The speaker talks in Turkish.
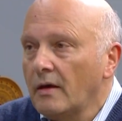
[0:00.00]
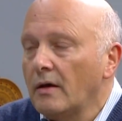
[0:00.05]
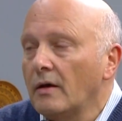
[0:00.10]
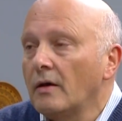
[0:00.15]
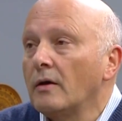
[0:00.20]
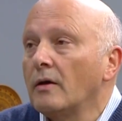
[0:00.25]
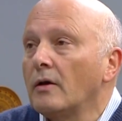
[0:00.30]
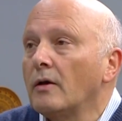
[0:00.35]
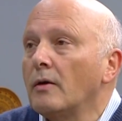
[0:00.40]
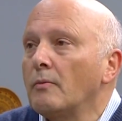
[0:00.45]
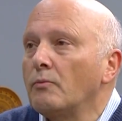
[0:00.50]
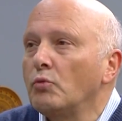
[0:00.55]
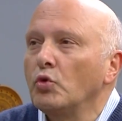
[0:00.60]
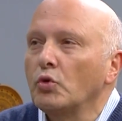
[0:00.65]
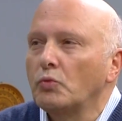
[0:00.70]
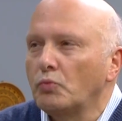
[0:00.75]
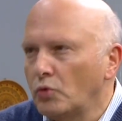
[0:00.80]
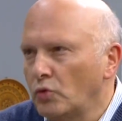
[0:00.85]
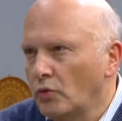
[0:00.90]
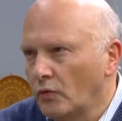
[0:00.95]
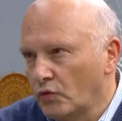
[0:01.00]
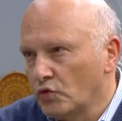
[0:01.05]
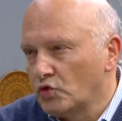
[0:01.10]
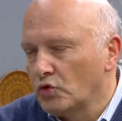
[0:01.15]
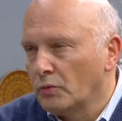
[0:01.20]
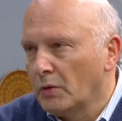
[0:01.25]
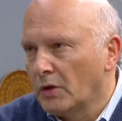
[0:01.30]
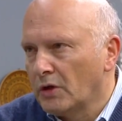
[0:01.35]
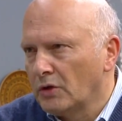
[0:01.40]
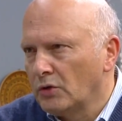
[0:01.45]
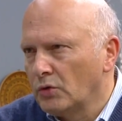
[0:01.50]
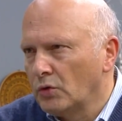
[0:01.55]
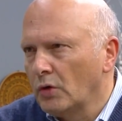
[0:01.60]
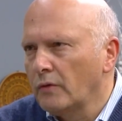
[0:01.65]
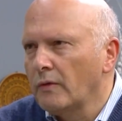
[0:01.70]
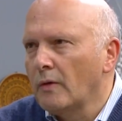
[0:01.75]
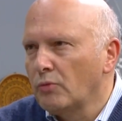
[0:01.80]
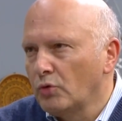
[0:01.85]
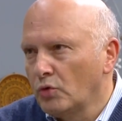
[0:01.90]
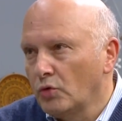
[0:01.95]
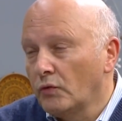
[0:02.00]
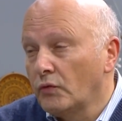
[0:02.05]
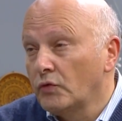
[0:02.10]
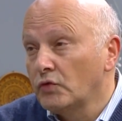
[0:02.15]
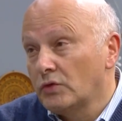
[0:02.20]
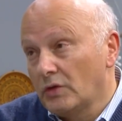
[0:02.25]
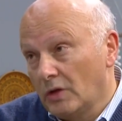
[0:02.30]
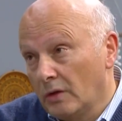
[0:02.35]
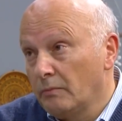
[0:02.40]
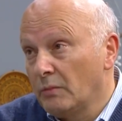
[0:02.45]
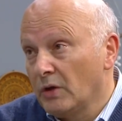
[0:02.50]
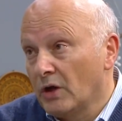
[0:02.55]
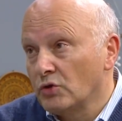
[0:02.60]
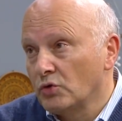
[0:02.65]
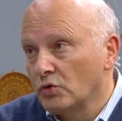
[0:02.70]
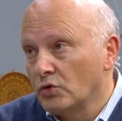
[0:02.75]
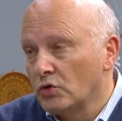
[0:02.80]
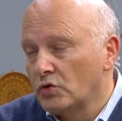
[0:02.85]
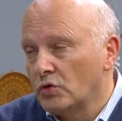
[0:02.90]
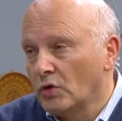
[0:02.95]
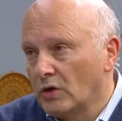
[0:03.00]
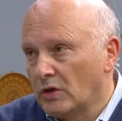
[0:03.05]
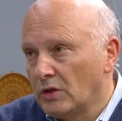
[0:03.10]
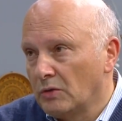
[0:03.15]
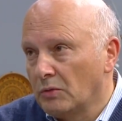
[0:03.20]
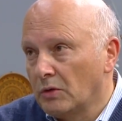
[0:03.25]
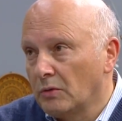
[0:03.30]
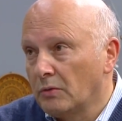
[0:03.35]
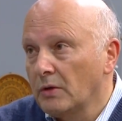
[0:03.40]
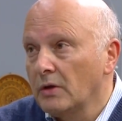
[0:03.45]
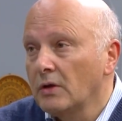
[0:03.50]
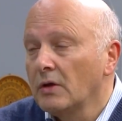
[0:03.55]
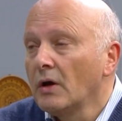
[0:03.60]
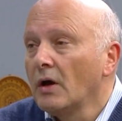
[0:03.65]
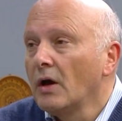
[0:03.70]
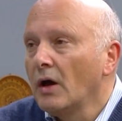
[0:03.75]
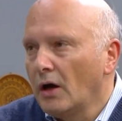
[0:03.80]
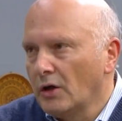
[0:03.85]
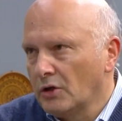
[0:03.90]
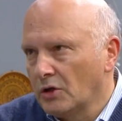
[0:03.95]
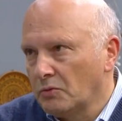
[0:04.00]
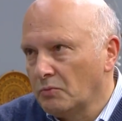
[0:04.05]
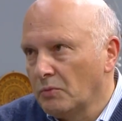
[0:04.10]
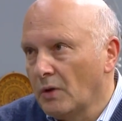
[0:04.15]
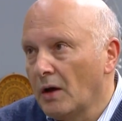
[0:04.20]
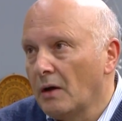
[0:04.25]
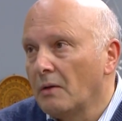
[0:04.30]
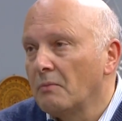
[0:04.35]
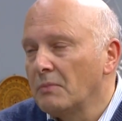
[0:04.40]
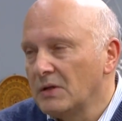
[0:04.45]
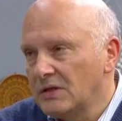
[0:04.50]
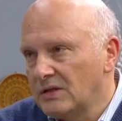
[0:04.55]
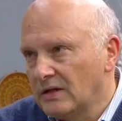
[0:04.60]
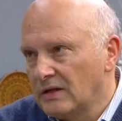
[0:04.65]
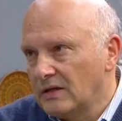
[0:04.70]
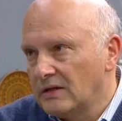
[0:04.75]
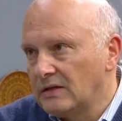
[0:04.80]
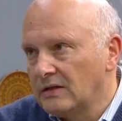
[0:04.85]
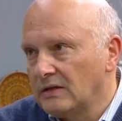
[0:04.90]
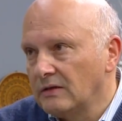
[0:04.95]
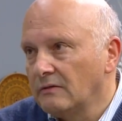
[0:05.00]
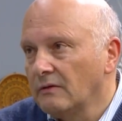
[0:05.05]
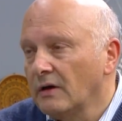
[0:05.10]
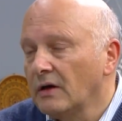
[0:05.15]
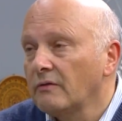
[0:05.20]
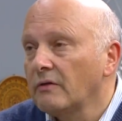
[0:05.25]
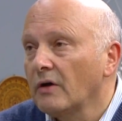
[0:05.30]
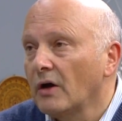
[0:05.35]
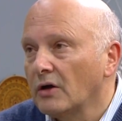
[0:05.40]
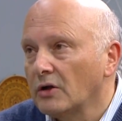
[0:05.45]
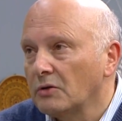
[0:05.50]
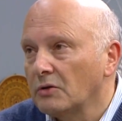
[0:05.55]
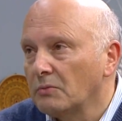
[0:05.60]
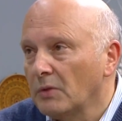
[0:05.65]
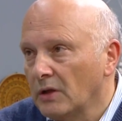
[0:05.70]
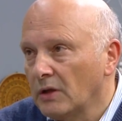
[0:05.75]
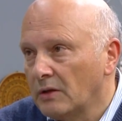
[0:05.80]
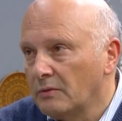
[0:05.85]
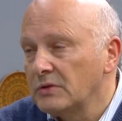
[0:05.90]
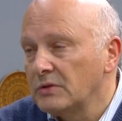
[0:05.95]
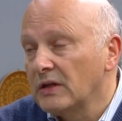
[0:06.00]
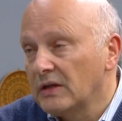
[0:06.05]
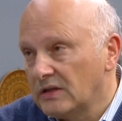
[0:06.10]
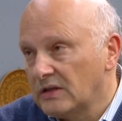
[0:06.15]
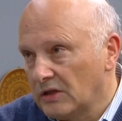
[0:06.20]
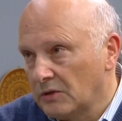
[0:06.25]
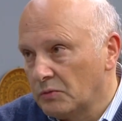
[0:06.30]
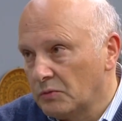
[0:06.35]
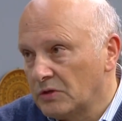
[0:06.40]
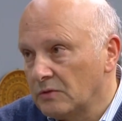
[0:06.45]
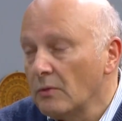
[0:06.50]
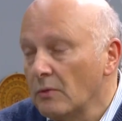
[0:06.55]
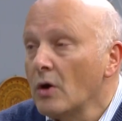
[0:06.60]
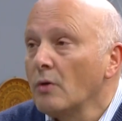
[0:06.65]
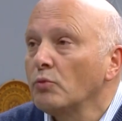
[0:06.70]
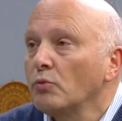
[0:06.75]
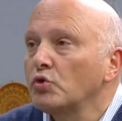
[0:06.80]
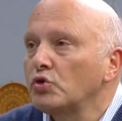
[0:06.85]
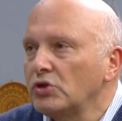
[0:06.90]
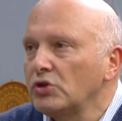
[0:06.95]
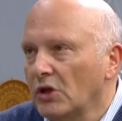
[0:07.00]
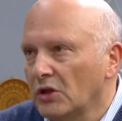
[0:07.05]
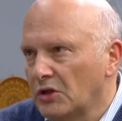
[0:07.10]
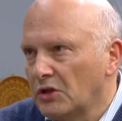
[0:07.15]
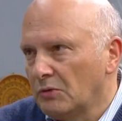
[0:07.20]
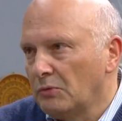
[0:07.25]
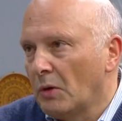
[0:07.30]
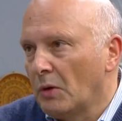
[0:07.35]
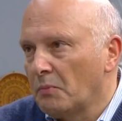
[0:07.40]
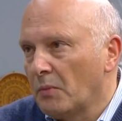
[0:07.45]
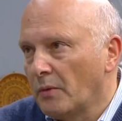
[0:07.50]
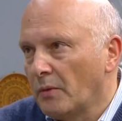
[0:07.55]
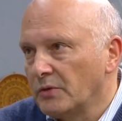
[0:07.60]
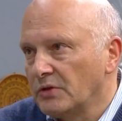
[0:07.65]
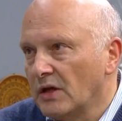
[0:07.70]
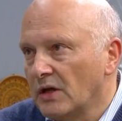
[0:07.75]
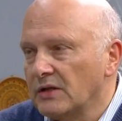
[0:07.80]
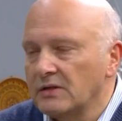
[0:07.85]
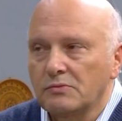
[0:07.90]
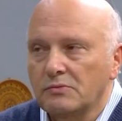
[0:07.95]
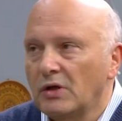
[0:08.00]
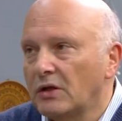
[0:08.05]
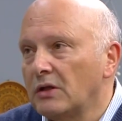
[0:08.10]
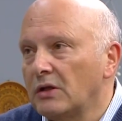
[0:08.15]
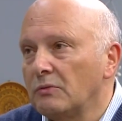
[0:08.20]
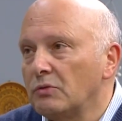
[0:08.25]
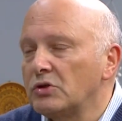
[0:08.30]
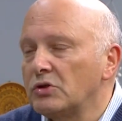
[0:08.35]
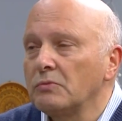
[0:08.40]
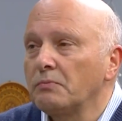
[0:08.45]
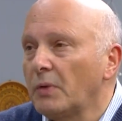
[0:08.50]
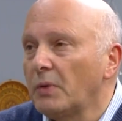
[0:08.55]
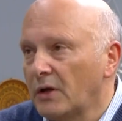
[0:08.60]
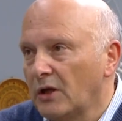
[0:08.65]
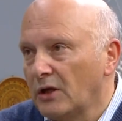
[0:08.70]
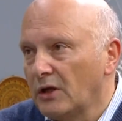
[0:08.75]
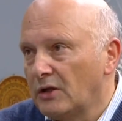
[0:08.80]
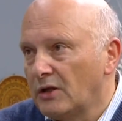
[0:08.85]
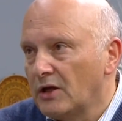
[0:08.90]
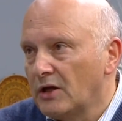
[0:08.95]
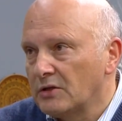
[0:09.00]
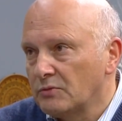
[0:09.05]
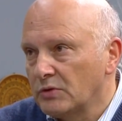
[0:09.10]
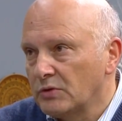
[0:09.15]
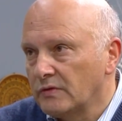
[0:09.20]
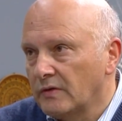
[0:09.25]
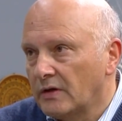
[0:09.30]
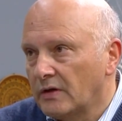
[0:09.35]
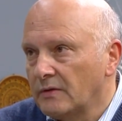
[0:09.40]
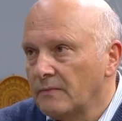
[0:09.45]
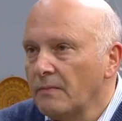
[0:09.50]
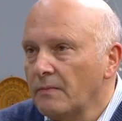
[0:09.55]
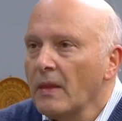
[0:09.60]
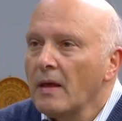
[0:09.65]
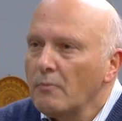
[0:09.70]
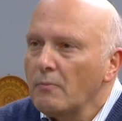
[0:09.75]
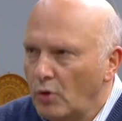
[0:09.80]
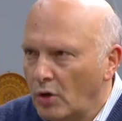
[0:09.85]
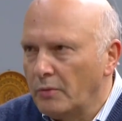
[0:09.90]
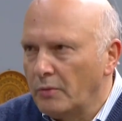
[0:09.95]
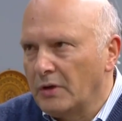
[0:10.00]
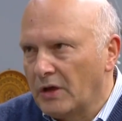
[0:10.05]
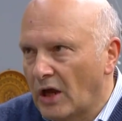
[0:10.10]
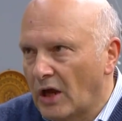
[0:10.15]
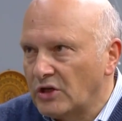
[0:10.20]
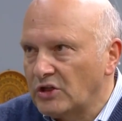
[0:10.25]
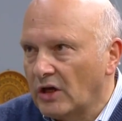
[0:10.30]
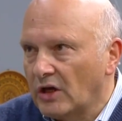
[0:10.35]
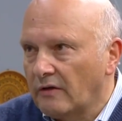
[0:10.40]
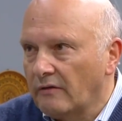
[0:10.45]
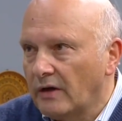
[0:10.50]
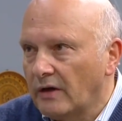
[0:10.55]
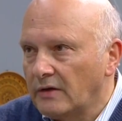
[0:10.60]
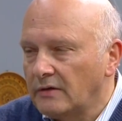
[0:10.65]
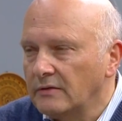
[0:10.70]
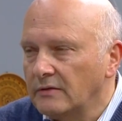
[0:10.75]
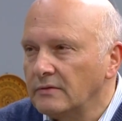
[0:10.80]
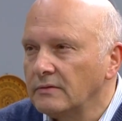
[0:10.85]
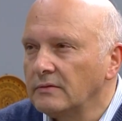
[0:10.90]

e, büyük bir nüfusu barındırıyor ve bu nüfus de, biraz önce söylediğim gibi arıtma meselesi var ve arıtmalarımız eksik bizim. Bunun için yatırım yapmamız lazım. Evet. Yatırım için paraya ihtiyacımız var. Böyle bir gerçek Ama var. her şeyi